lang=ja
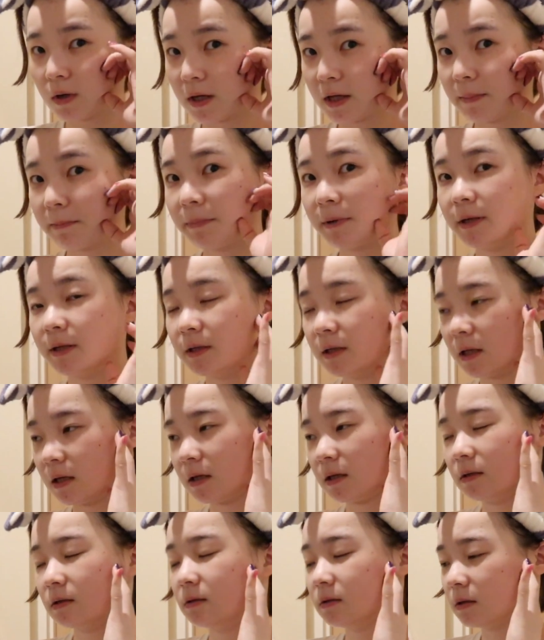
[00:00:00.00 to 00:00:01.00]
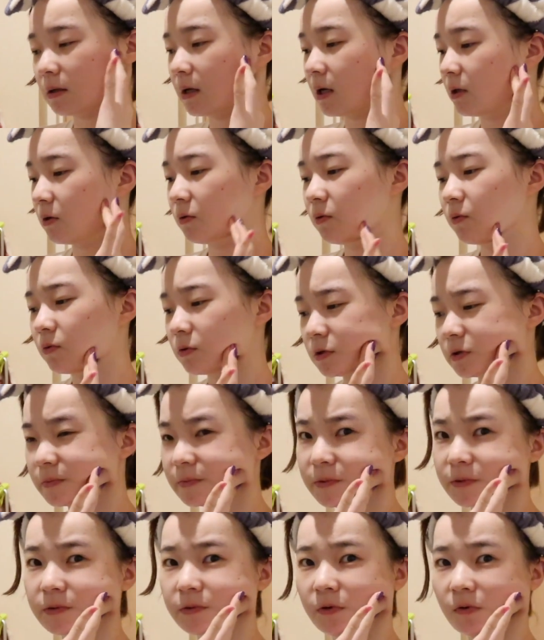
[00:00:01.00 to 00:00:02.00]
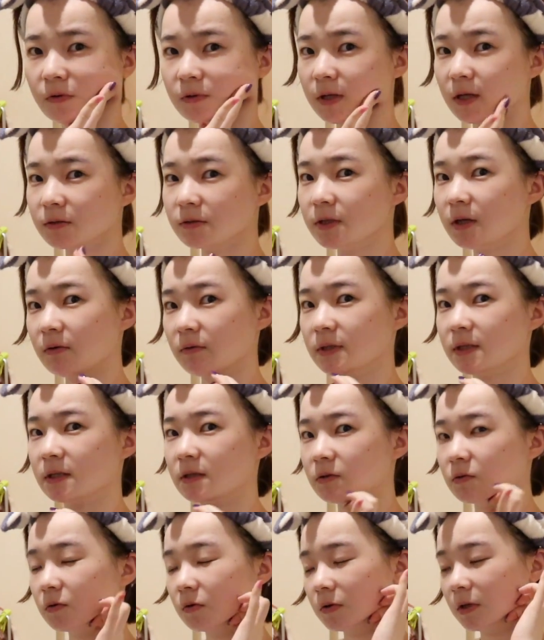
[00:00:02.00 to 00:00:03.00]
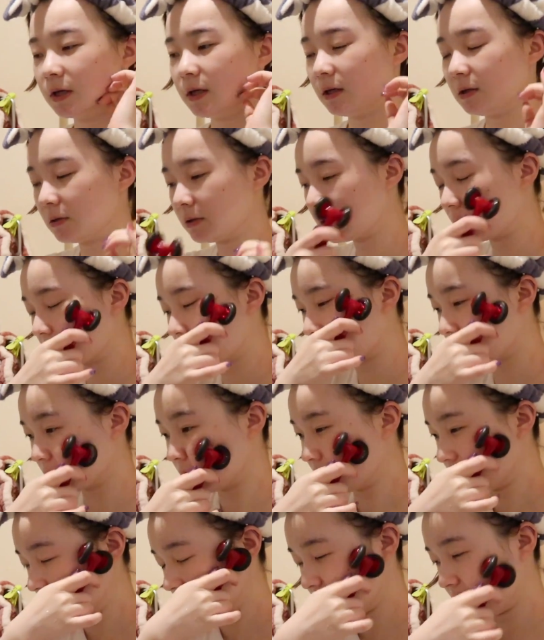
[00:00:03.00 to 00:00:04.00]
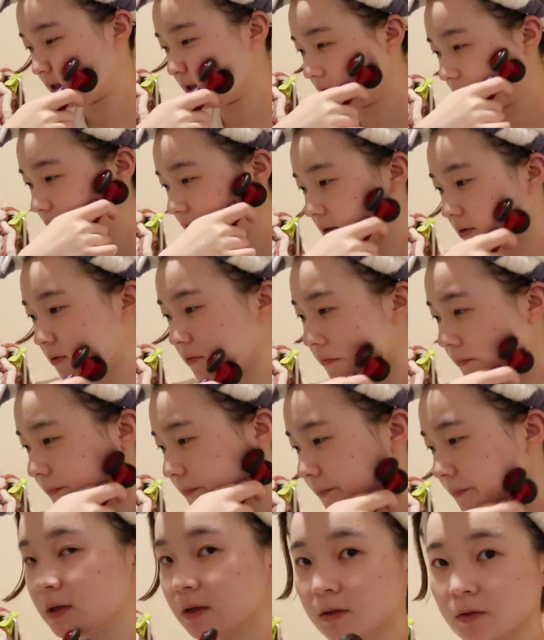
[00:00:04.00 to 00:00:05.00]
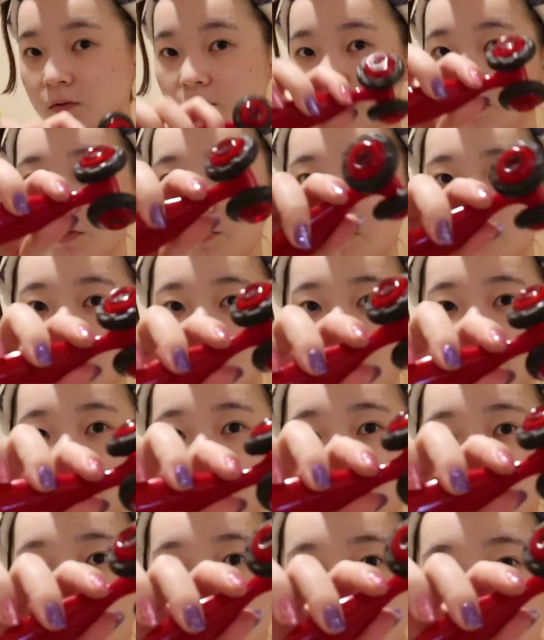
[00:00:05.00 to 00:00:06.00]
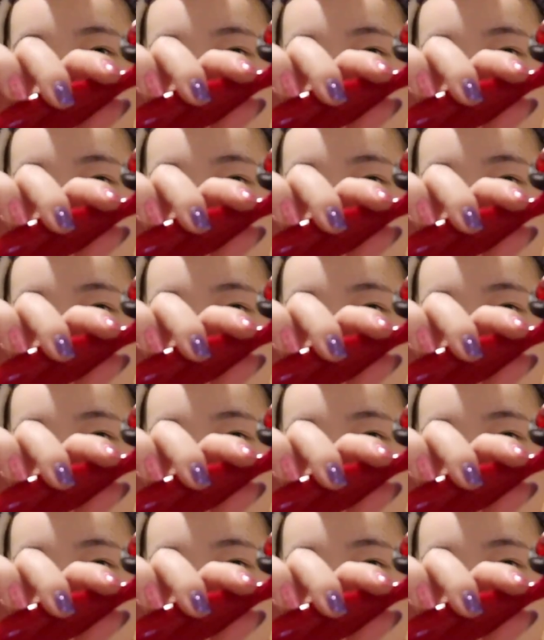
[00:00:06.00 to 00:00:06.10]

がやっぱりねあの自分の骨格に合わせてこうできるからいいけどこういうのも1本ぐ